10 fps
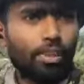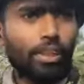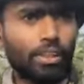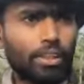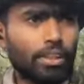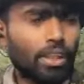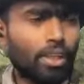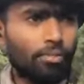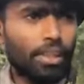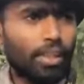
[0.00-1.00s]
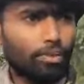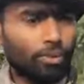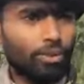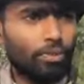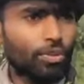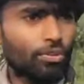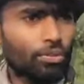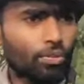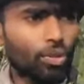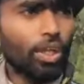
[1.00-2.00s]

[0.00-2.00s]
দেখেছি যে আমরা এটা পর্যবেক্ষণ করব